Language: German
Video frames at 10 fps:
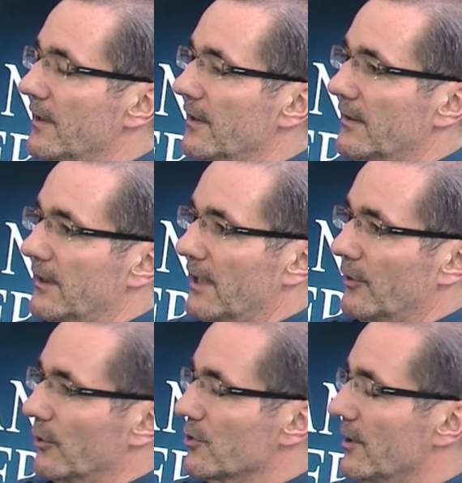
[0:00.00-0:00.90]
das hat der
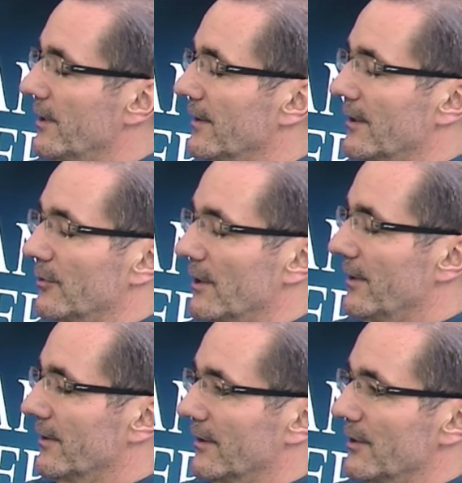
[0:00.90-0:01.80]
deutsche Leser und die
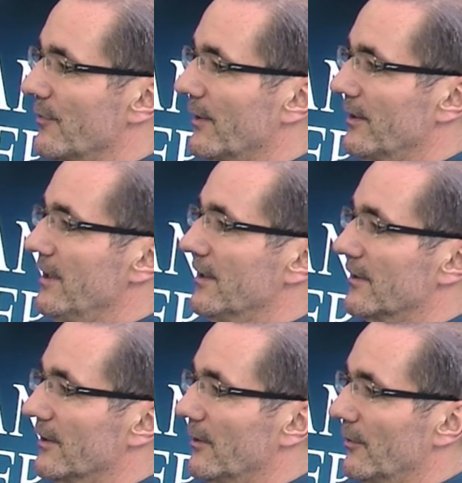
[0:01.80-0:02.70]
Leserin nicht
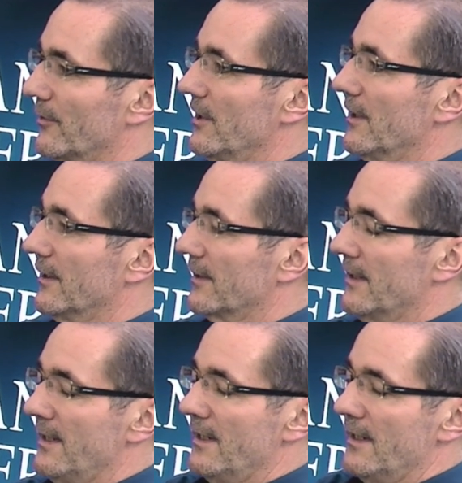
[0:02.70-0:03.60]
verdient, auf die Art
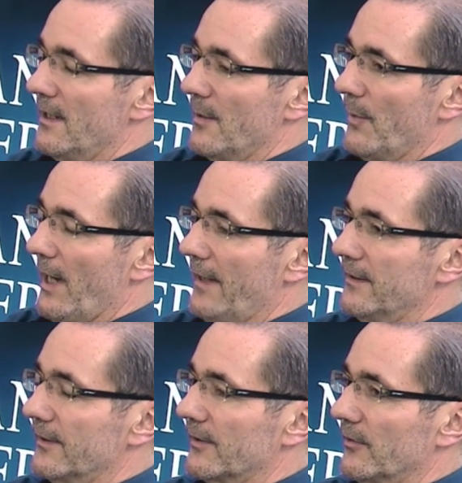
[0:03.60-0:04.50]

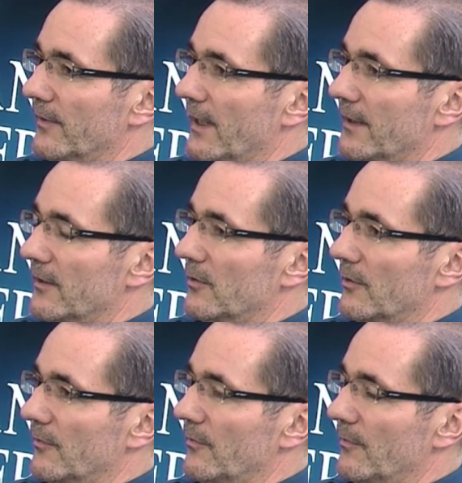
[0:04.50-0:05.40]
behandelt zu werden.
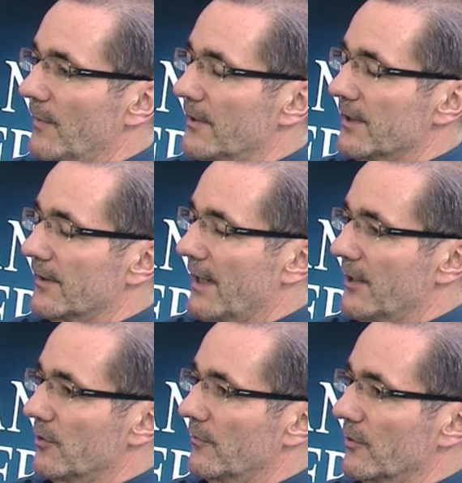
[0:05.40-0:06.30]
Und mancher
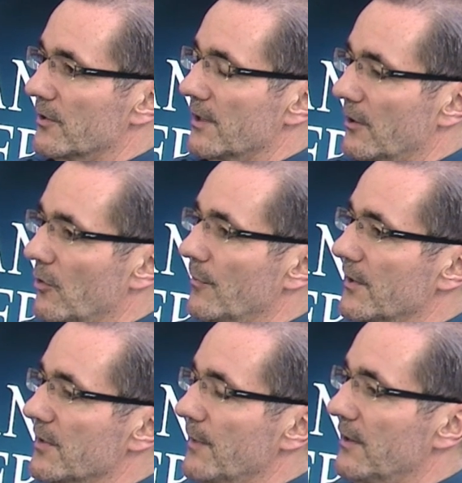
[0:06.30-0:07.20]
Zeitung würde ich dann auch ein
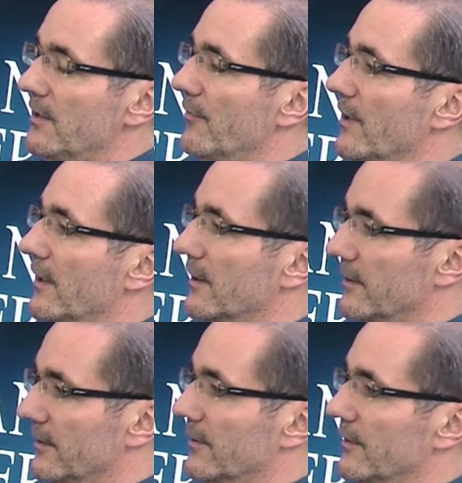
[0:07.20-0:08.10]
bisschen mehr Tiefgang
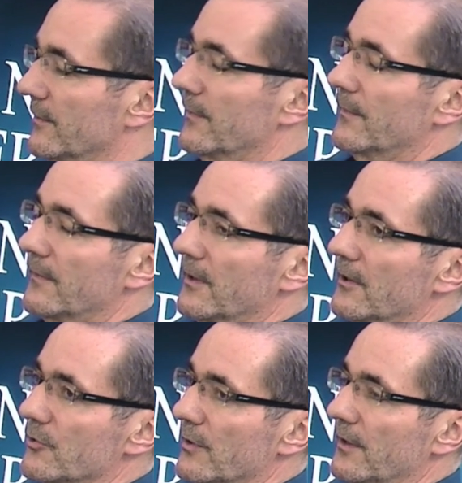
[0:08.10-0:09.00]
äh,
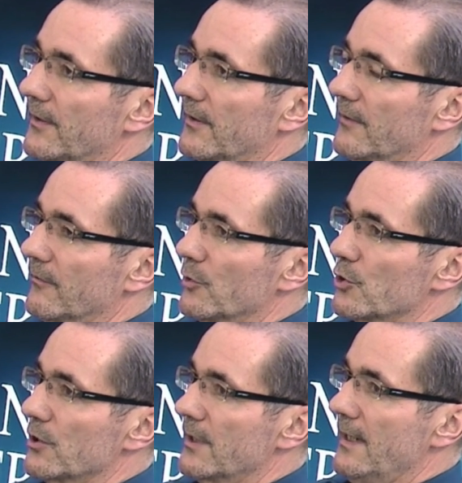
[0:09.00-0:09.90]
ihrer Journalisten wünschen.